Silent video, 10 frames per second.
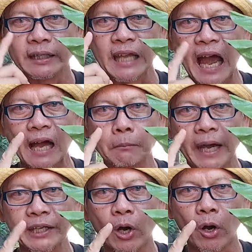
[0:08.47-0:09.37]
อย่างใบ
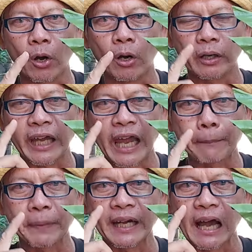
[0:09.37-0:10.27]
ยอแก้
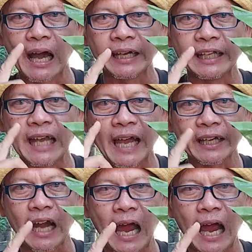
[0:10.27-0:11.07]
ปัญหานี้ได้ค